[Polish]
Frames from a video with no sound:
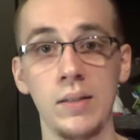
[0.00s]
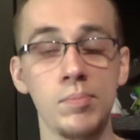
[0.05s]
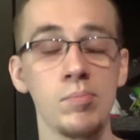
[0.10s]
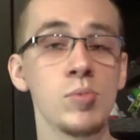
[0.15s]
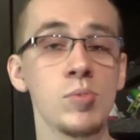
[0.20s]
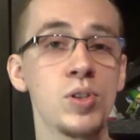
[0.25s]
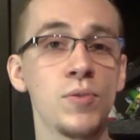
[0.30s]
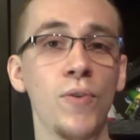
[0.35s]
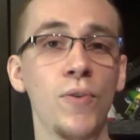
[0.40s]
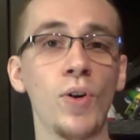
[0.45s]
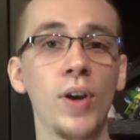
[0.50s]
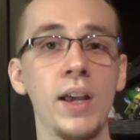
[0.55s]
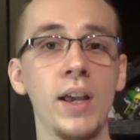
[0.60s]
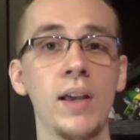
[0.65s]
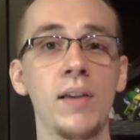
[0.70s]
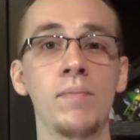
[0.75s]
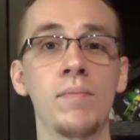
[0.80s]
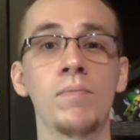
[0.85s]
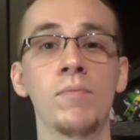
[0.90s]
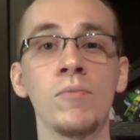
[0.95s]
e,
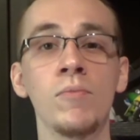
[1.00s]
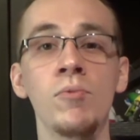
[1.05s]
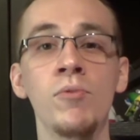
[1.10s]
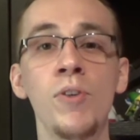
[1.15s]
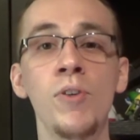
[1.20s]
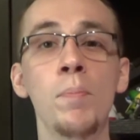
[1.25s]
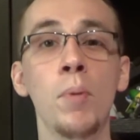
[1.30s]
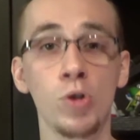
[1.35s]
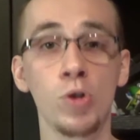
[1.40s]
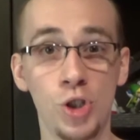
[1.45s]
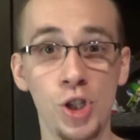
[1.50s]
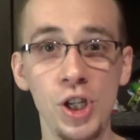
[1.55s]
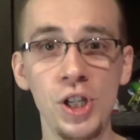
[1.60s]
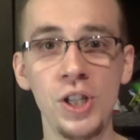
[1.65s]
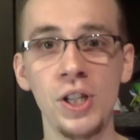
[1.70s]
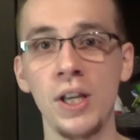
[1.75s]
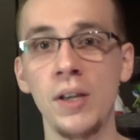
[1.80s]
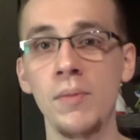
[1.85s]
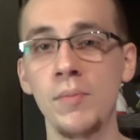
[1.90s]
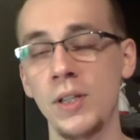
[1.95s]
swoje
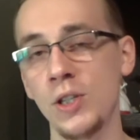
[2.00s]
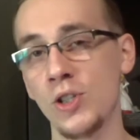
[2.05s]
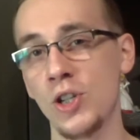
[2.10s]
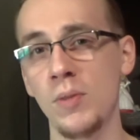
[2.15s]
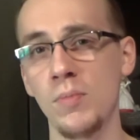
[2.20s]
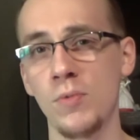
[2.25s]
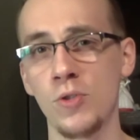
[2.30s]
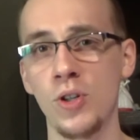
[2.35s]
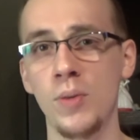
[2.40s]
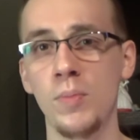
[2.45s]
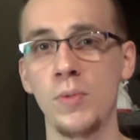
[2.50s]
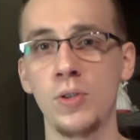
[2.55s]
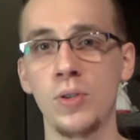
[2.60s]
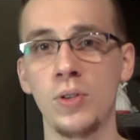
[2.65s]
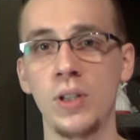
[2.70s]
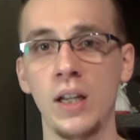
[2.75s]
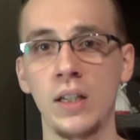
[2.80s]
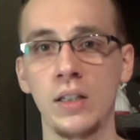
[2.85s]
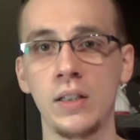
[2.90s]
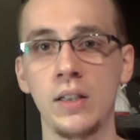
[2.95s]
wypociny, jeżeli możemy to
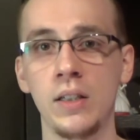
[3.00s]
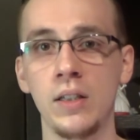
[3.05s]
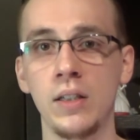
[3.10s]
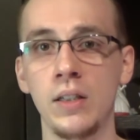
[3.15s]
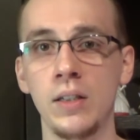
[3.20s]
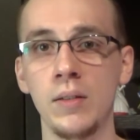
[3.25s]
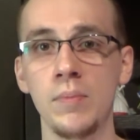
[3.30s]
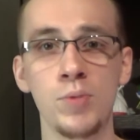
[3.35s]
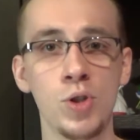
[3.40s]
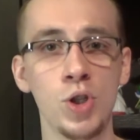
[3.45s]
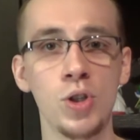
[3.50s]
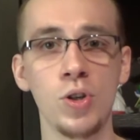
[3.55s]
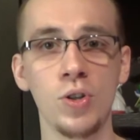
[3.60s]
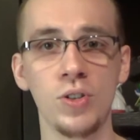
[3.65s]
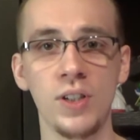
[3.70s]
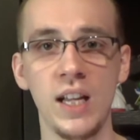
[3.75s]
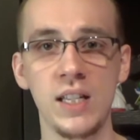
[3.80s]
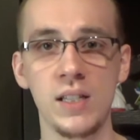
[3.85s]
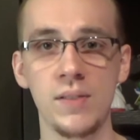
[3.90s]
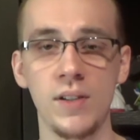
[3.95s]
tak brzydko
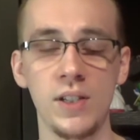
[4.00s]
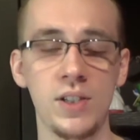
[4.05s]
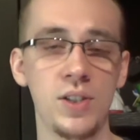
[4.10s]
nazwać,